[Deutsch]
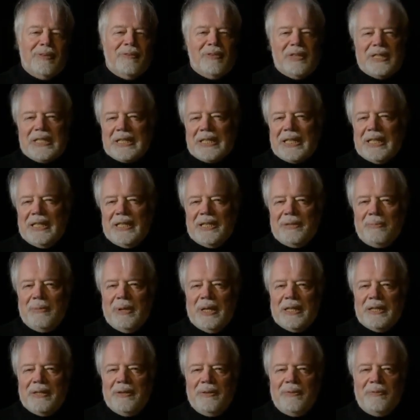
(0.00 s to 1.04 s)
Was kann ich
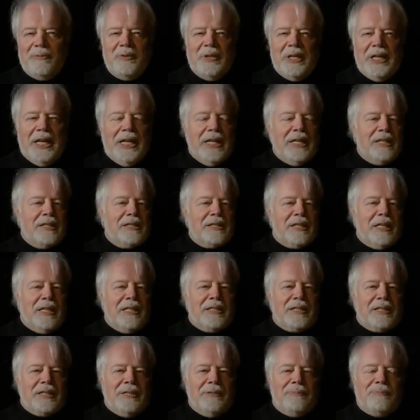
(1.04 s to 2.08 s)
machen? Wie geht das
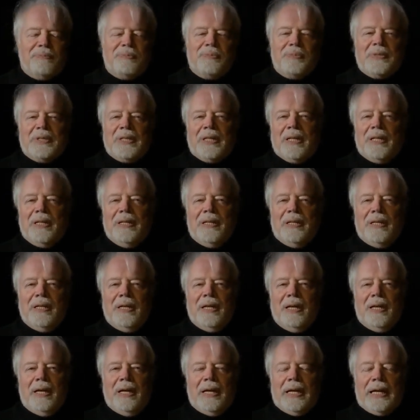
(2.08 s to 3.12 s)
Ganze?
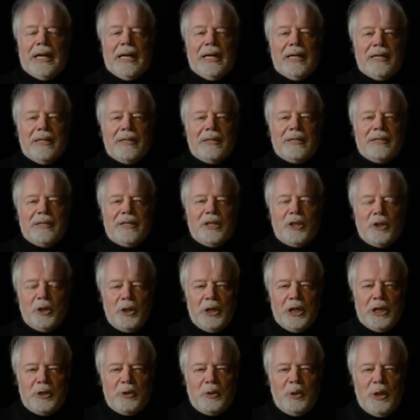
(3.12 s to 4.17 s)
Ja, Sie
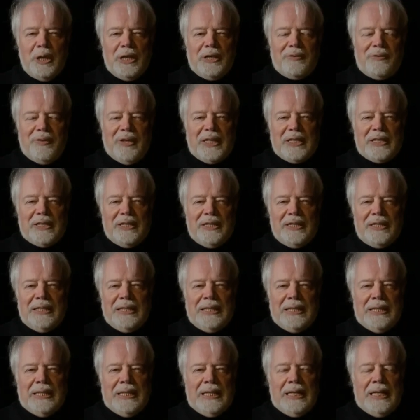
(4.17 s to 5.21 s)
können natürlich
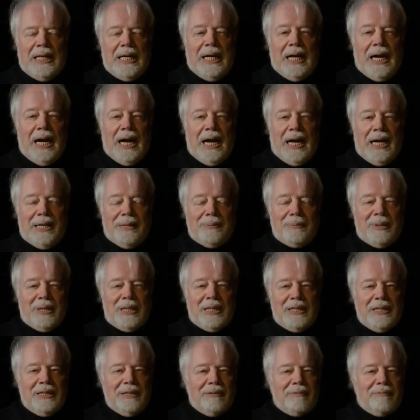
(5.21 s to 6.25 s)
wechseln,
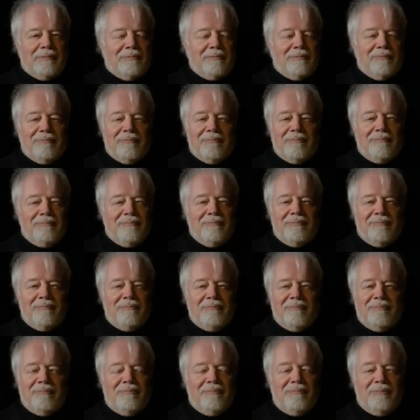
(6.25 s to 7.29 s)
aber
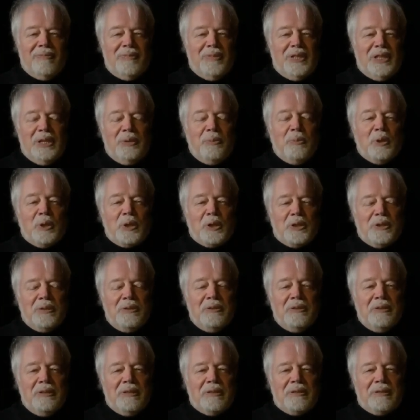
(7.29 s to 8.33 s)
Sie
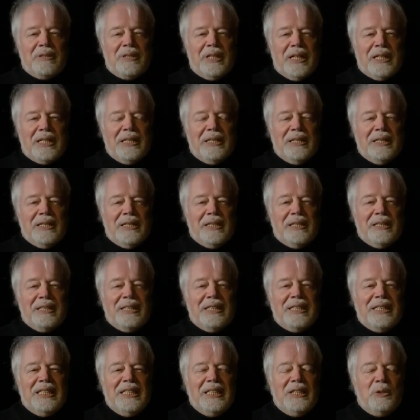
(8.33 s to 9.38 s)
müssen dann
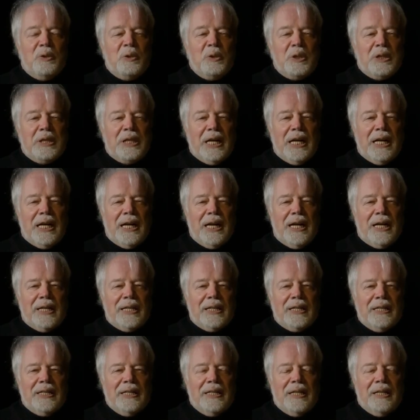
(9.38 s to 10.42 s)
die
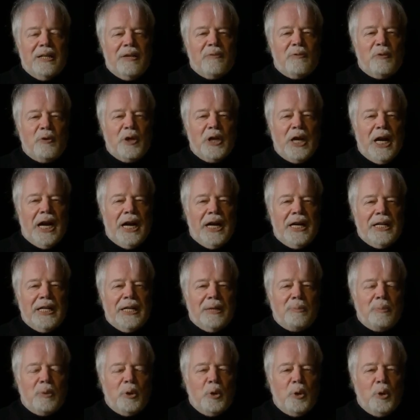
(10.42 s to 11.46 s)
Unterlagen von
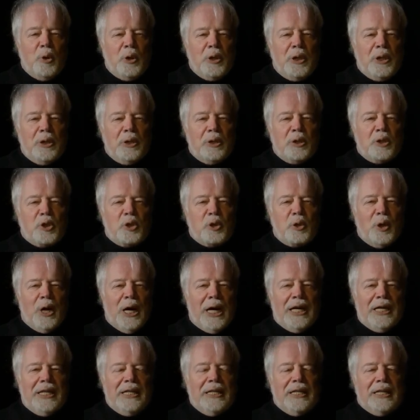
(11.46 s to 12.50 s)
einer Behörde
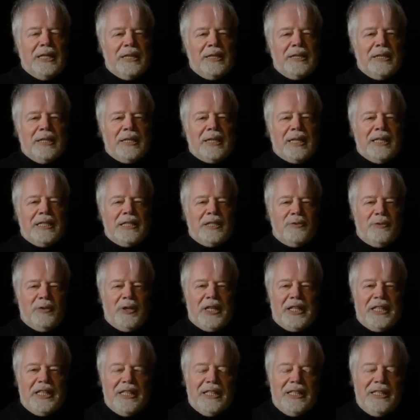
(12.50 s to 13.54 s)
zur anderen
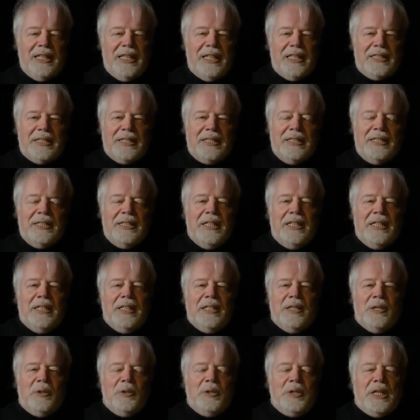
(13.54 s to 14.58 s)
transferieren lassen.
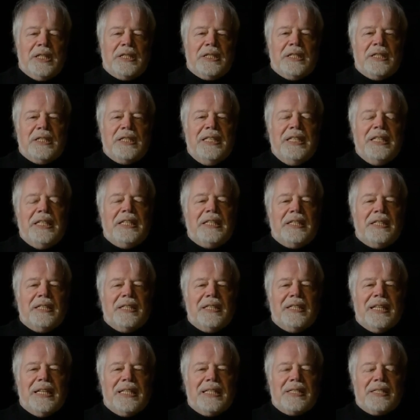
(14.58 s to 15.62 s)
Und das ist
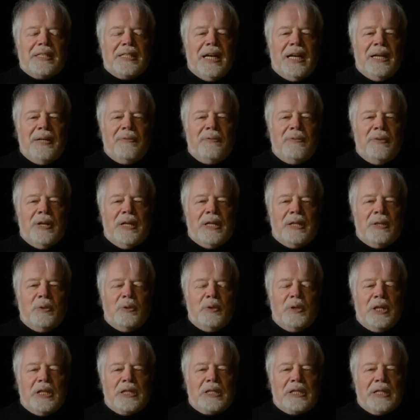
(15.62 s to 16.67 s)
nicht ganz einfach
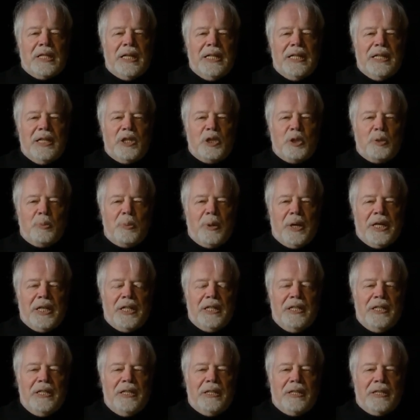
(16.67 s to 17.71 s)
und das kann
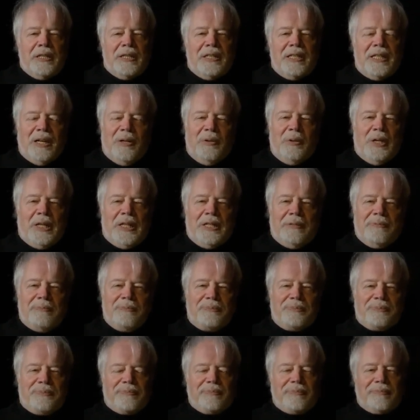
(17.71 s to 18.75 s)
entsprechend dauern.
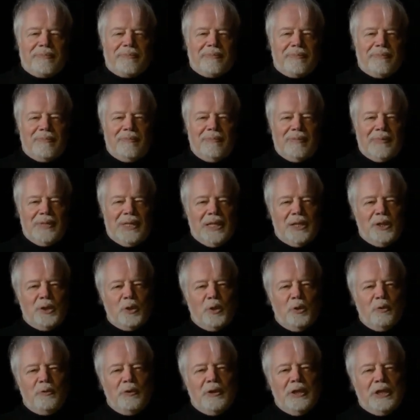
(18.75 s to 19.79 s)

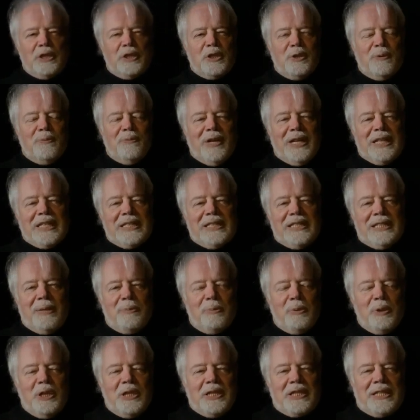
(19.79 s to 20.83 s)
So viel zum Wechsel der
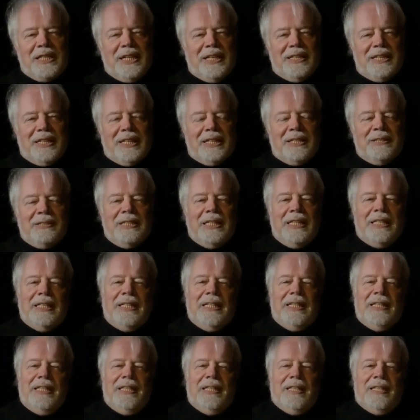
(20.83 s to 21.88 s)
Bundesländer.
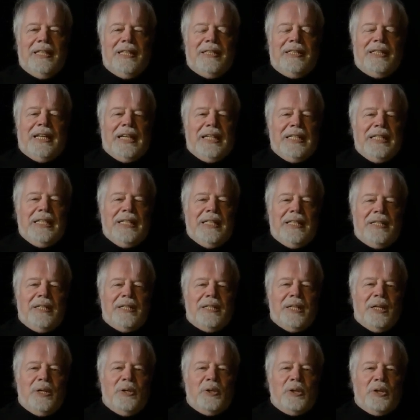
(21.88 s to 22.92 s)
Dann
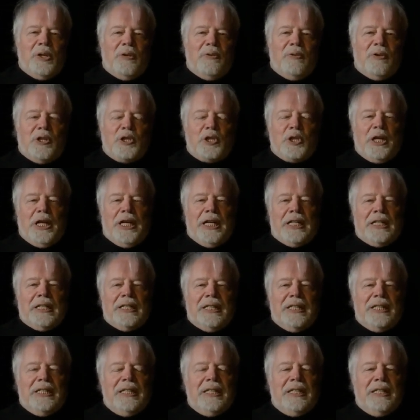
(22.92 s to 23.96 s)
taucht
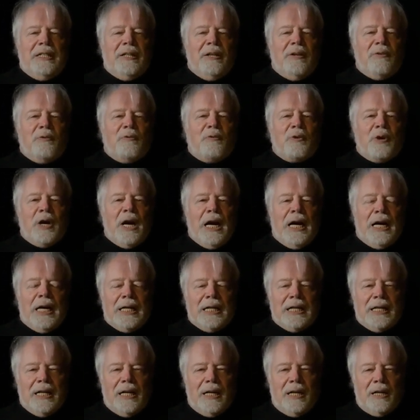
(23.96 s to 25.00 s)
verstärkt die
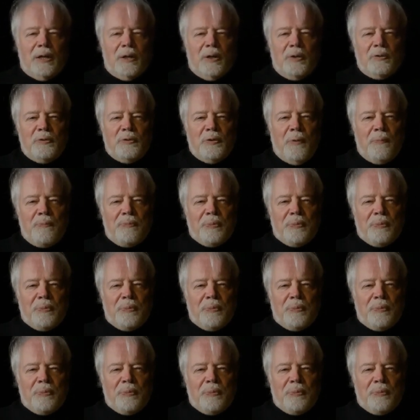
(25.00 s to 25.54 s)
Frage auf,